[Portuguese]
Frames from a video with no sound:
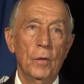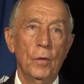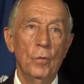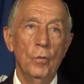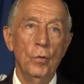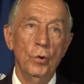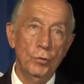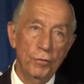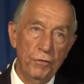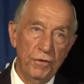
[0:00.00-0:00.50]

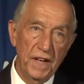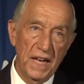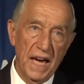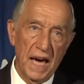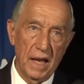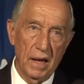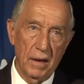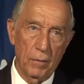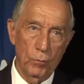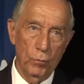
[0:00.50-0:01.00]
muito
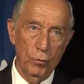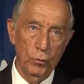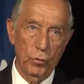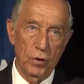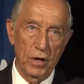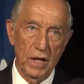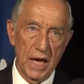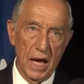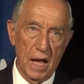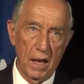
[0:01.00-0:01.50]
fiel,
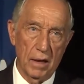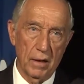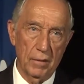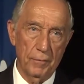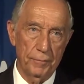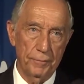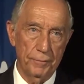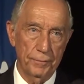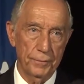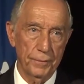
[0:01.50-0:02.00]
muito leal
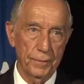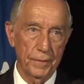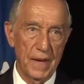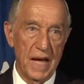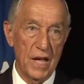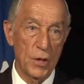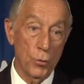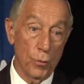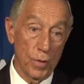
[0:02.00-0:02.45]
às